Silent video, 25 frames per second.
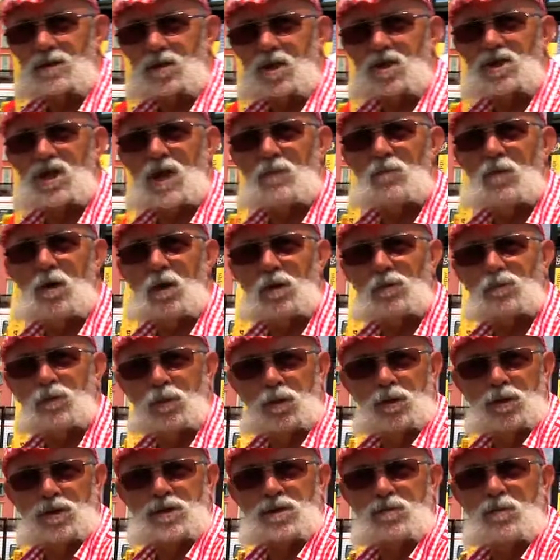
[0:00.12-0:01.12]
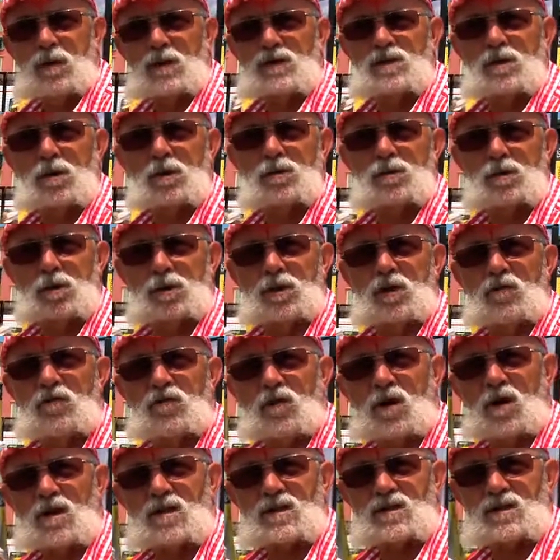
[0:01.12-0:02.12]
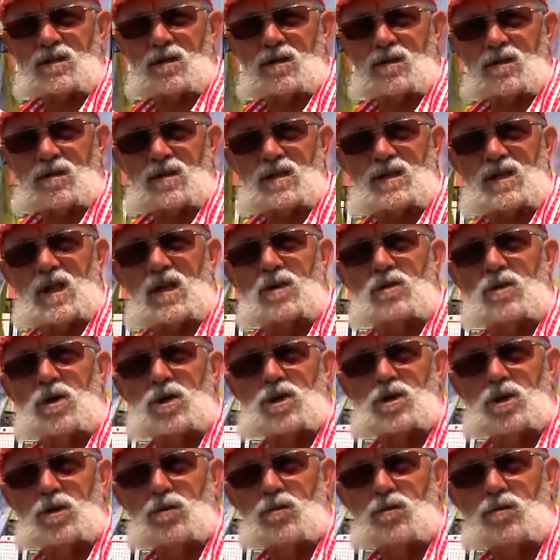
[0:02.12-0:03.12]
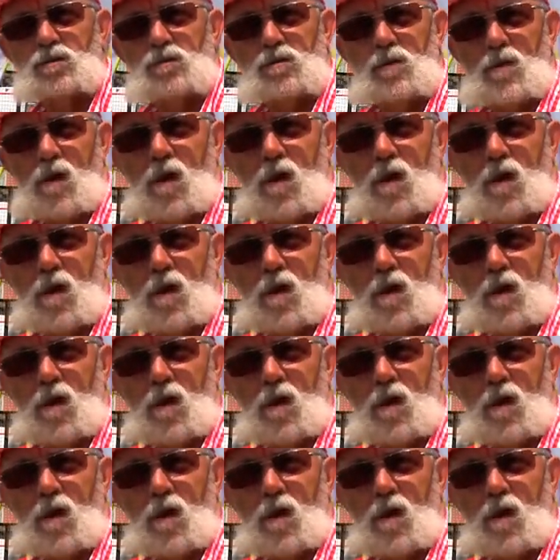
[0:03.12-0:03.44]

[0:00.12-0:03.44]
que j'aime le plus, moi, sur le Tour de France, euh, c'est le cochenou.